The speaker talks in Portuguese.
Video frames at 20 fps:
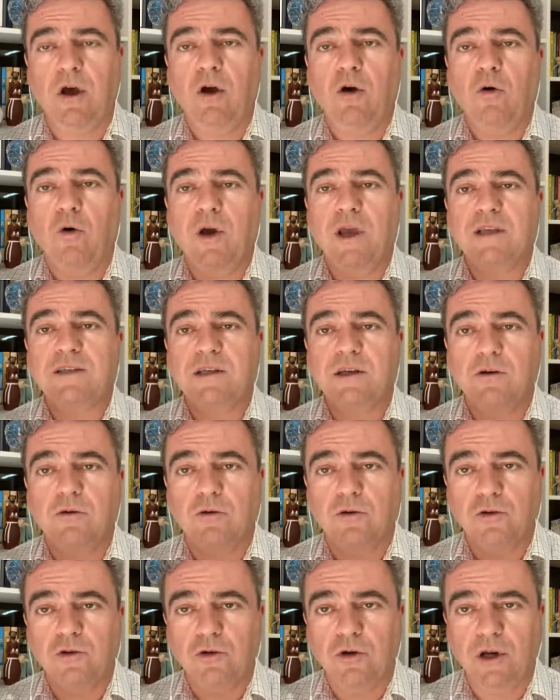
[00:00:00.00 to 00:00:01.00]
O que se
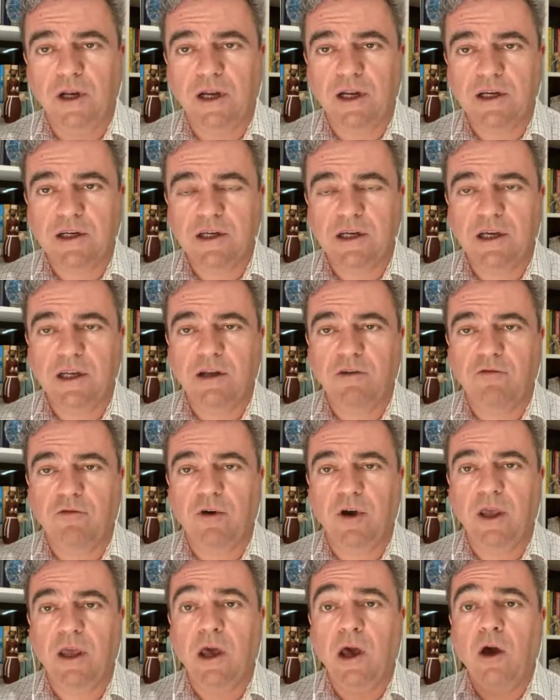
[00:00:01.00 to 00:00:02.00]
encontrou lá na China
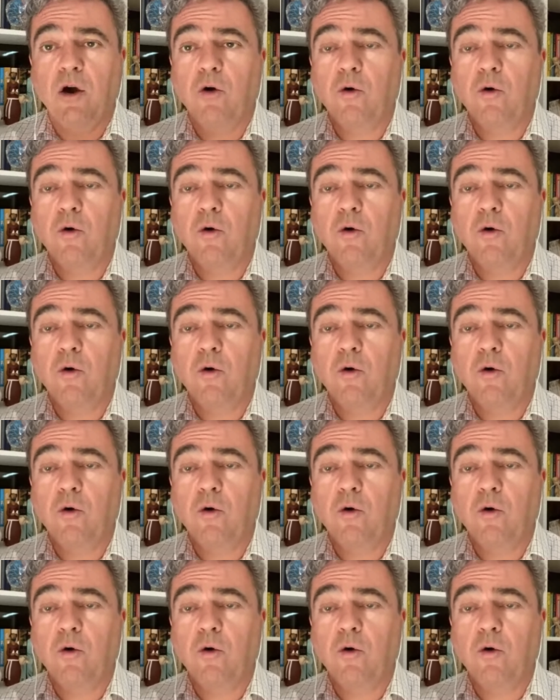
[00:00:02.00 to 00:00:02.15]
foi